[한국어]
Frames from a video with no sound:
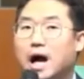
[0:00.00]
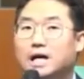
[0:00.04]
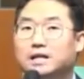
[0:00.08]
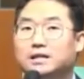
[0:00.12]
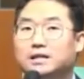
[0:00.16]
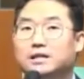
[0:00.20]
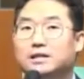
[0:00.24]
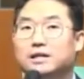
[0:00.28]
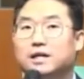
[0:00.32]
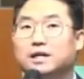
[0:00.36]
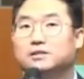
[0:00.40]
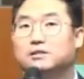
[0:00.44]

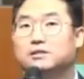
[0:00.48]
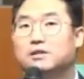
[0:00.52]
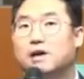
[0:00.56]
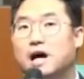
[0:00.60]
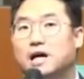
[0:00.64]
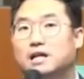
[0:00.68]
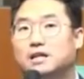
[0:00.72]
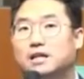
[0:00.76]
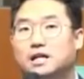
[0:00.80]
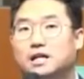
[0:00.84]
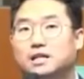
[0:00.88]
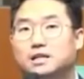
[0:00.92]

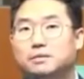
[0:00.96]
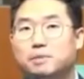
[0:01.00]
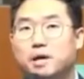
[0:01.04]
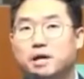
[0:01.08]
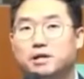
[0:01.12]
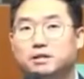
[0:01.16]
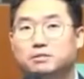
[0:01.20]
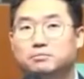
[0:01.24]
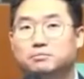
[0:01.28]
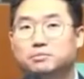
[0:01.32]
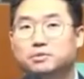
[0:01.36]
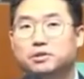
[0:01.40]
하늘에서
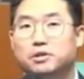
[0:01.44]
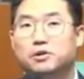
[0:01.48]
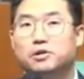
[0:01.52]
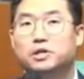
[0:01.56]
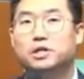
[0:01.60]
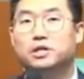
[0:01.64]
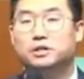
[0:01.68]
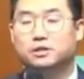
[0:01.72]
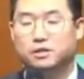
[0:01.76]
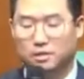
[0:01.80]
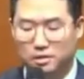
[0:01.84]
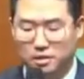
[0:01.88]
하나님의
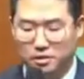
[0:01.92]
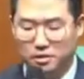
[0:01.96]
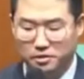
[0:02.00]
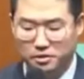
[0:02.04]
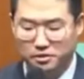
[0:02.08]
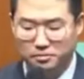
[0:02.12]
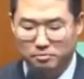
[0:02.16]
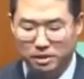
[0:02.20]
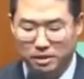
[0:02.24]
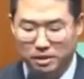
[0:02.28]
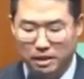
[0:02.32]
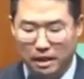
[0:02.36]
음성이
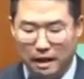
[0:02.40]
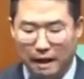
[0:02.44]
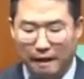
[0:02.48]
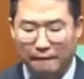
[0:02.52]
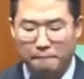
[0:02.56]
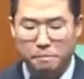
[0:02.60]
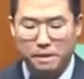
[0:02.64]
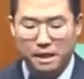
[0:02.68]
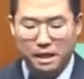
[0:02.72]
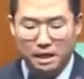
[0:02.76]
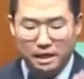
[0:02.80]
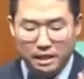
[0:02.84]

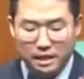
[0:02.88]
들렸습니다.